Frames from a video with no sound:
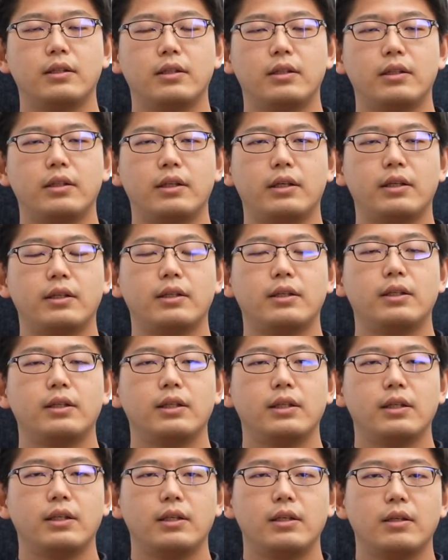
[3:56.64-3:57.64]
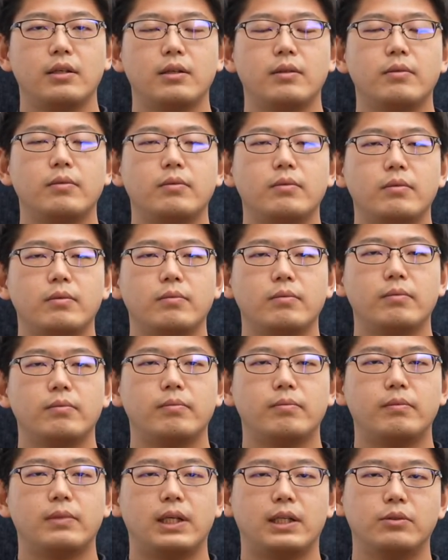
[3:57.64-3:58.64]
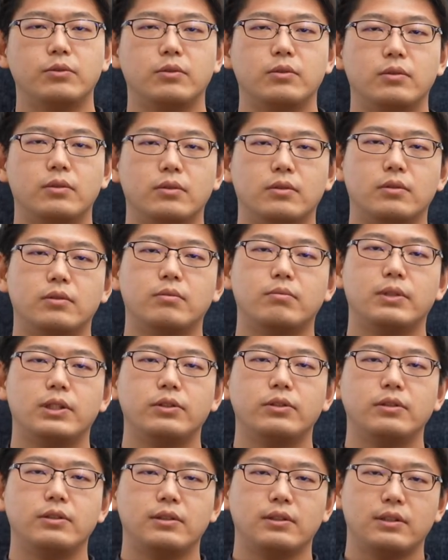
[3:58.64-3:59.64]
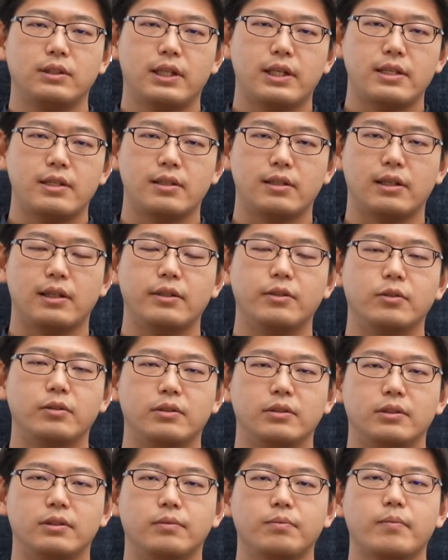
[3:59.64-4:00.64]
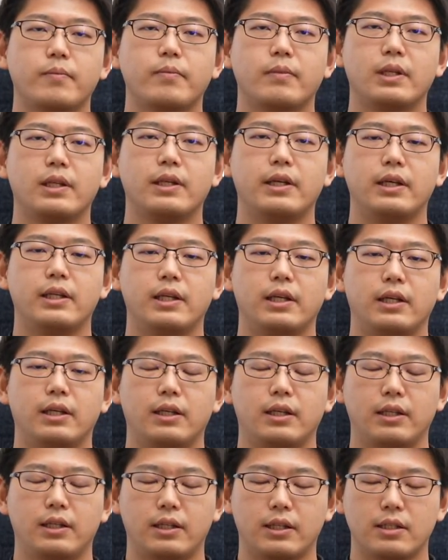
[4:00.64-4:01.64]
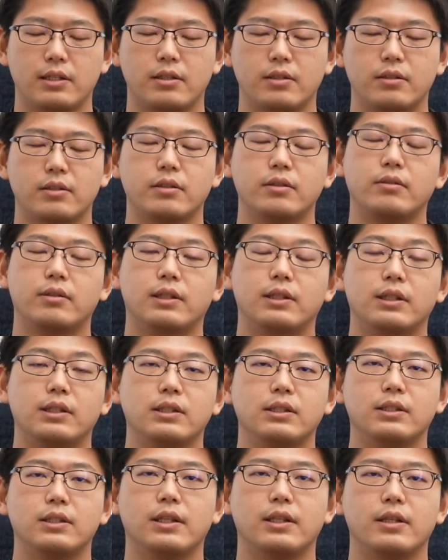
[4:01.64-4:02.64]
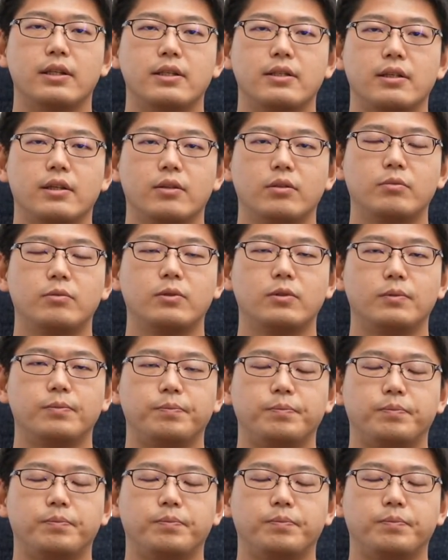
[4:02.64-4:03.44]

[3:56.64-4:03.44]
であの、まあ、ルー・タイスがよく例に出すお話なんですけども